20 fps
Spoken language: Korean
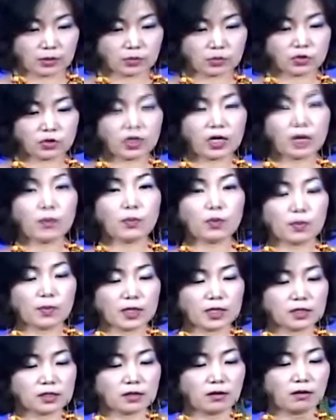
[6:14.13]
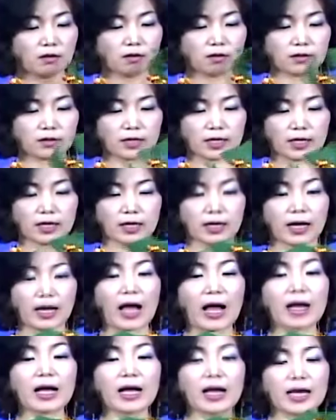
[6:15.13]
플로럴 폼에서 이렇게
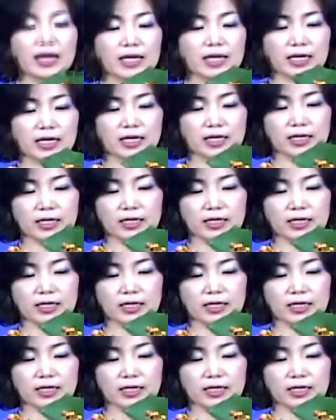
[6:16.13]
가까이